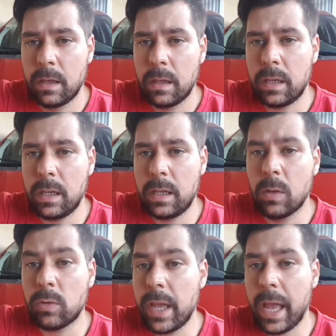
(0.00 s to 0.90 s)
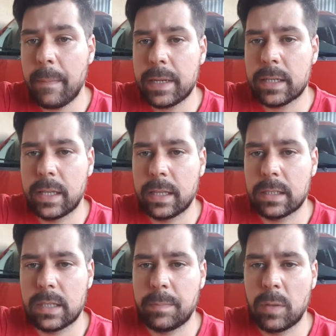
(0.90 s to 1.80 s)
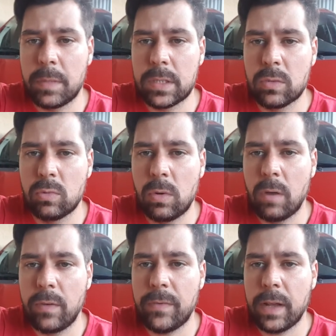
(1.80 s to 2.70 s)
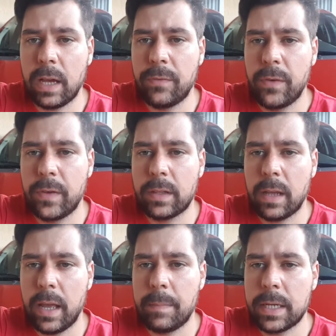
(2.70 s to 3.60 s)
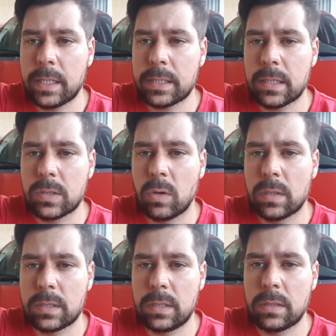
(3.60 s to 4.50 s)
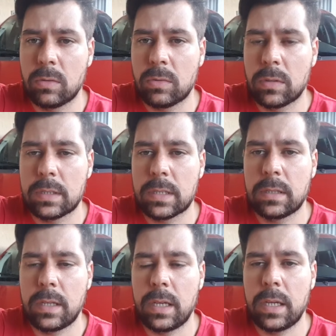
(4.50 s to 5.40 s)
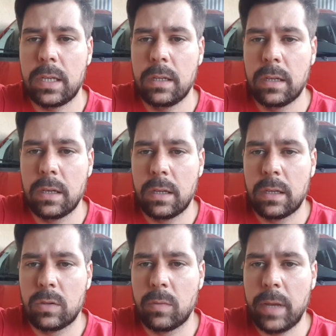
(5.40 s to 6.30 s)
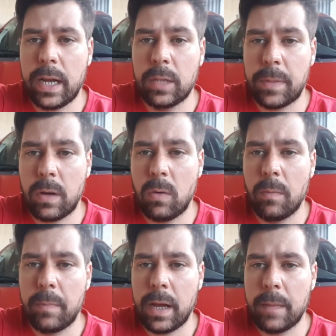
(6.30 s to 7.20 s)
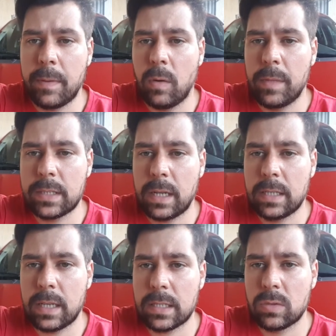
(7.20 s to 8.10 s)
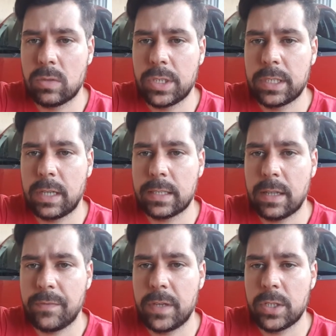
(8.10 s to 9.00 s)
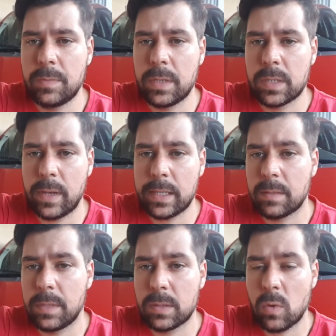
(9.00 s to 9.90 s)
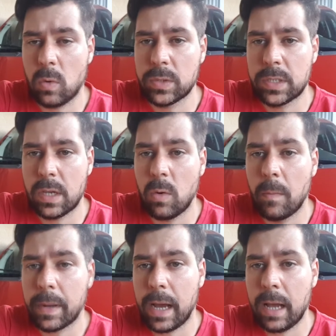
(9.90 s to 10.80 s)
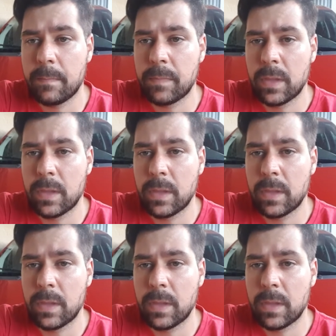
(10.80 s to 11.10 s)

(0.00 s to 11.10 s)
e não tem réplica delas, né? Pelo menos eu nunca ouvi falar que foi feita réplica dessas rodas. Então todas que tem aí no mercado para comprar e para comercializar são originais da Fiat mesmo. Essa mesmo que eu consegui comprar